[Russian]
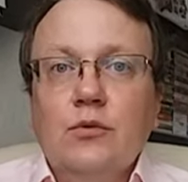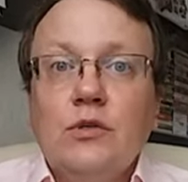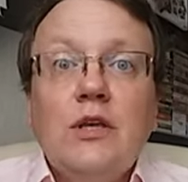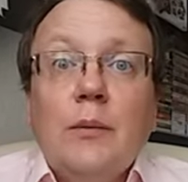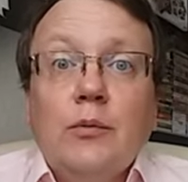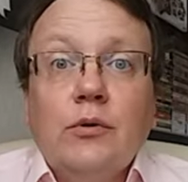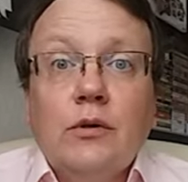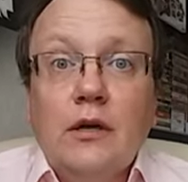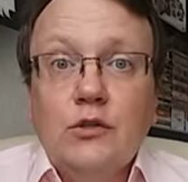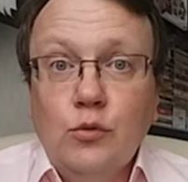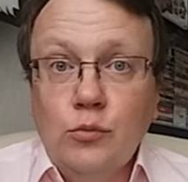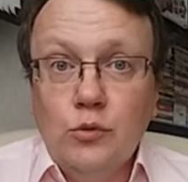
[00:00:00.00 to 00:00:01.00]
то есть не было
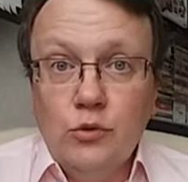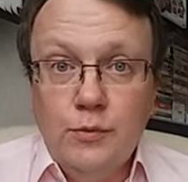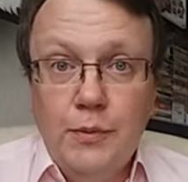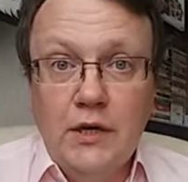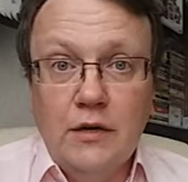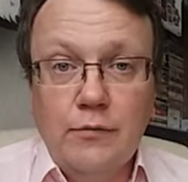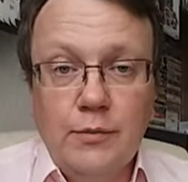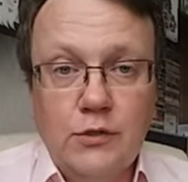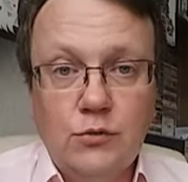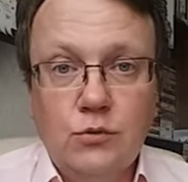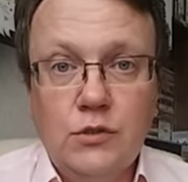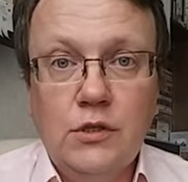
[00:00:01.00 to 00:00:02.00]
особых успехов,
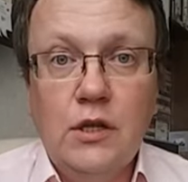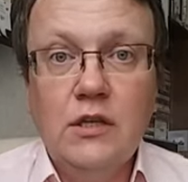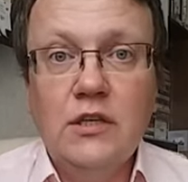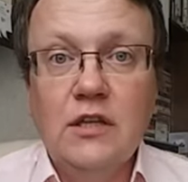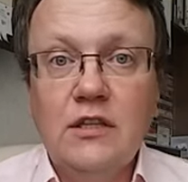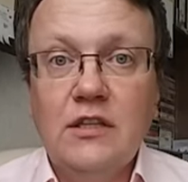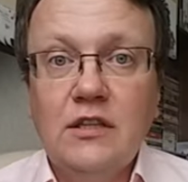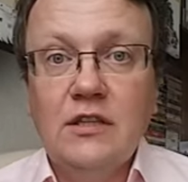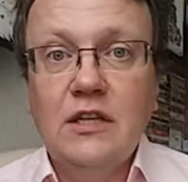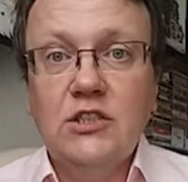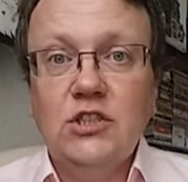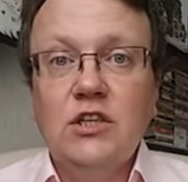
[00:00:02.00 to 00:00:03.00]
по сути, да, не,
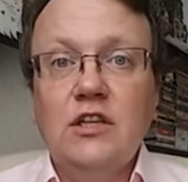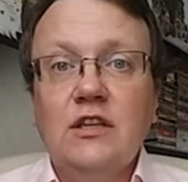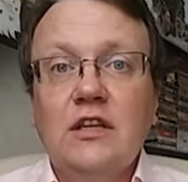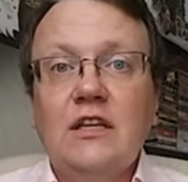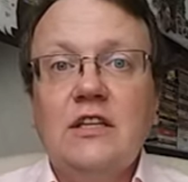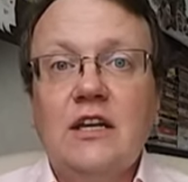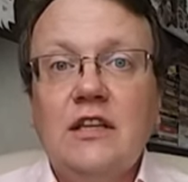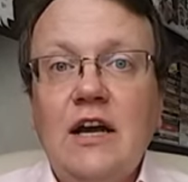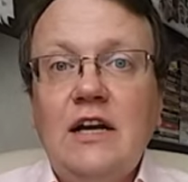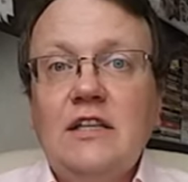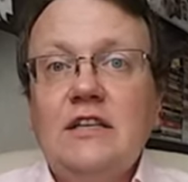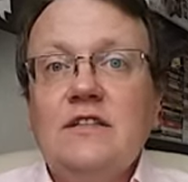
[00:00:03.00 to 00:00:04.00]
не, даже не на
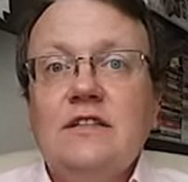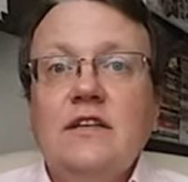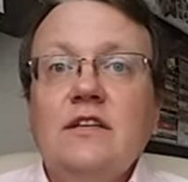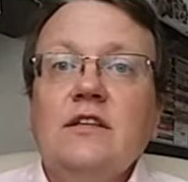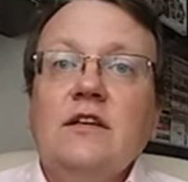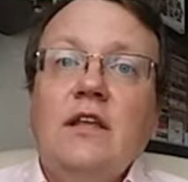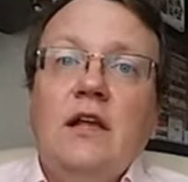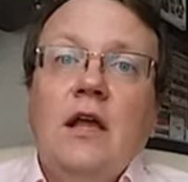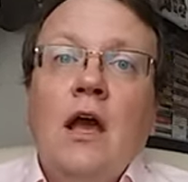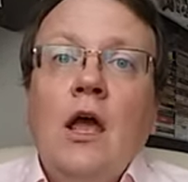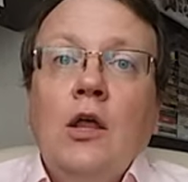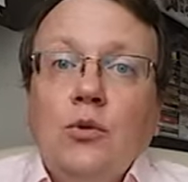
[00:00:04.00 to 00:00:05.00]
театральной сцене и так
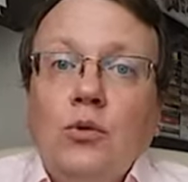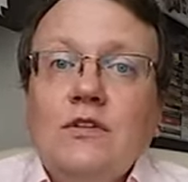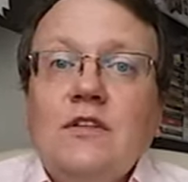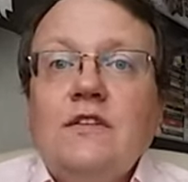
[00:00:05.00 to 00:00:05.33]
далее, но он